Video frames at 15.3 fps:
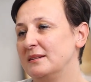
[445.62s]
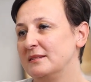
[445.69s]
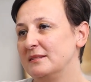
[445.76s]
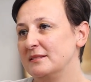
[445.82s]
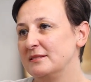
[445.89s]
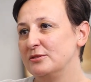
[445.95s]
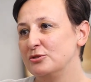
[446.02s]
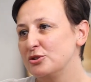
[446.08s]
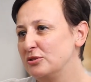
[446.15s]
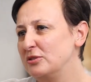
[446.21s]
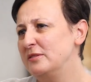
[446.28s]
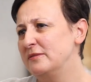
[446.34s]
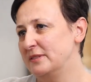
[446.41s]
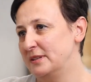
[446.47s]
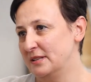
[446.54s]
e, no,
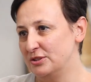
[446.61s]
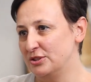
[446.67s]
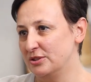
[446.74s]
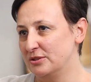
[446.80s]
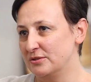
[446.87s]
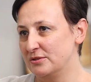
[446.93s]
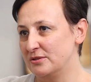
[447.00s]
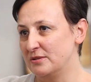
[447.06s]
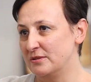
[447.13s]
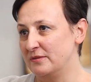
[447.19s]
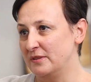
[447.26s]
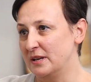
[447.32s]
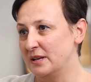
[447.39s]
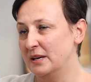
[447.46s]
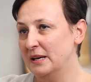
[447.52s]
szkodliwy dla naszego
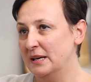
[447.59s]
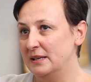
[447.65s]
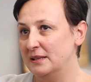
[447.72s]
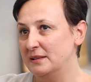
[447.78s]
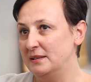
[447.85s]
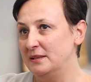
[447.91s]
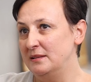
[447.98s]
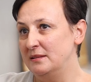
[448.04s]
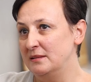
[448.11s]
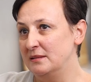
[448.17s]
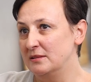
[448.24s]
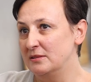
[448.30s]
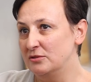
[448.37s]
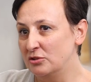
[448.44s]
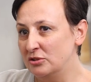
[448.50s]
zdrowia.
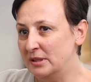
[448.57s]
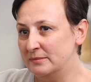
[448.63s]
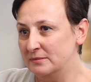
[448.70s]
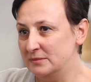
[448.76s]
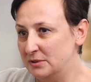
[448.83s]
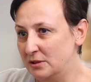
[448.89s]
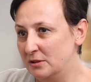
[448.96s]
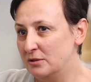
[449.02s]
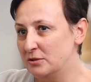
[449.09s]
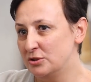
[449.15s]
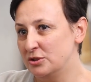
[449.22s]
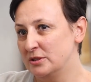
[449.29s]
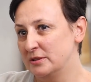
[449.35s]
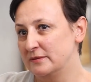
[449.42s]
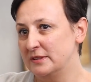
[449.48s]
I dodam tylko,
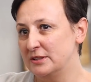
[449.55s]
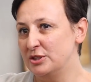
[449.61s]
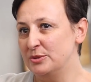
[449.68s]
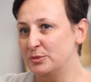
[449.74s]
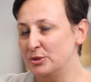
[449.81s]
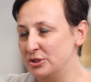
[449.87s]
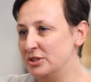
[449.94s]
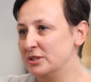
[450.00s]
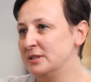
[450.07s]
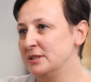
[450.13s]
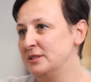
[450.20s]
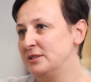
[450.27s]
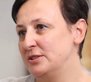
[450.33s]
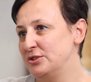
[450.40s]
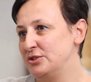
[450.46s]
że w naszej
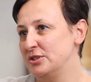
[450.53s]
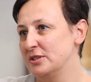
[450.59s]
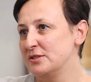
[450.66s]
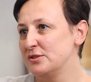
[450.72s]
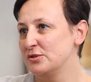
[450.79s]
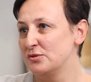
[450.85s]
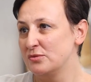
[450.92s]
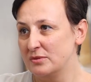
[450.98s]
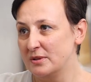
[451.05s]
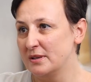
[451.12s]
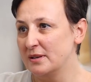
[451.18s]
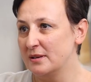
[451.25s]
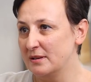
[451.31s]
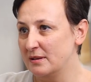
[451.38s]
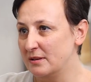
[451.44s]
przeciętnej diecie
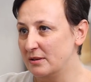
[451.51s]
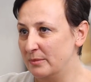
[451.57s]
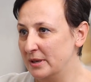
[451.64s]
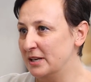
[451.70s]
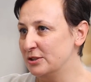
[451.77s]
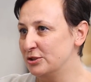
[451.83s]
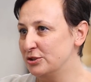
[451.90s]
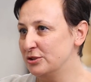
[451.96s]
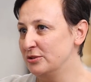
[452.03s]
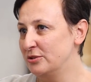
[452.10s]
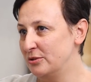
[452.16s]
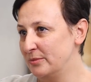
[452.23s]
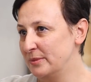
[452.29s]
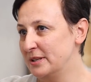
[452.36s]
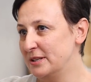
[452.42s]
stosunek omega-3
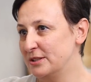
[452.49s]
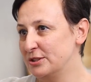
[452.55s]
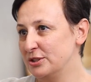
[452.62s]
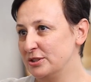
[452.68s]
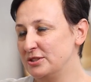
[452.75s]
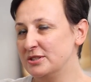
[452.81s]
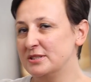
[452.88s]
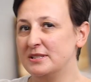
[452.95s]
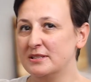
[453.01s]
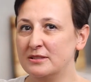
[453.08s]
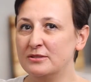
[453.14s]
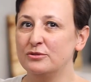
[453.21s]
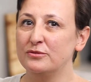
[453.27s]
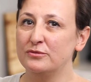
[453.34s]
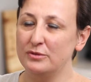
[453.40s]
do omega-6 jest
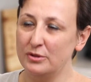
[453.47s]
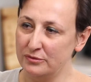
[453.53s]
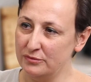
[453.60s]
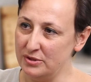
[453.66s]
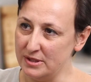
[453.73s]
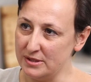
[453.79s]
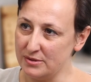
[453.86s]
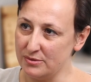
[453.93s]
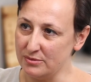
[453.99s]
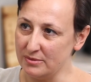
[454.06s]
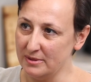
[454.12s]
1 do 20.